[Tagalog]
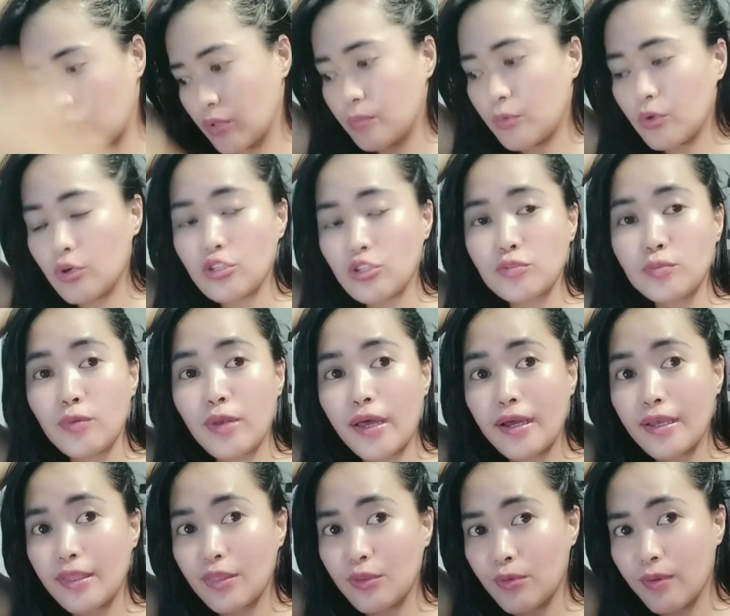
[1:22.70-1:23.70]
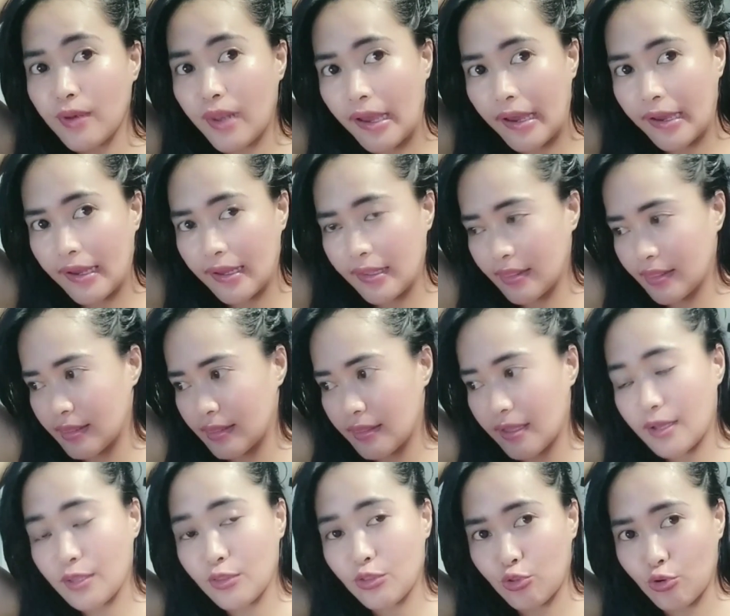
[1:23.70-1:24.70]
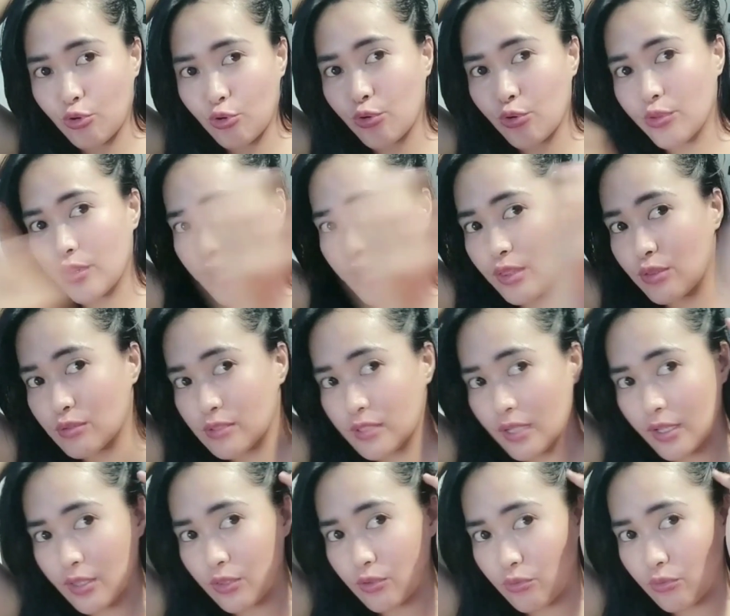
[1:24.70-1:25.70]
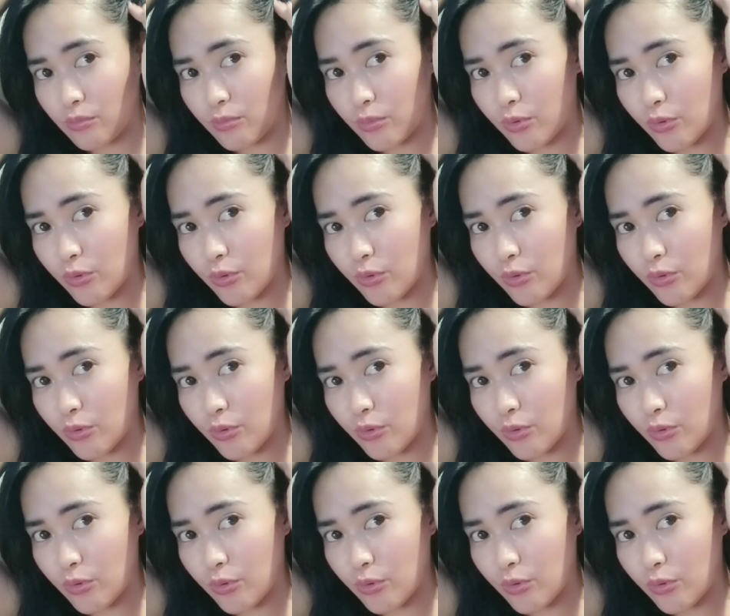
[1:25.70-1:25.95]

So, ibuhos mo lang itong lahat ng to dito sa inyong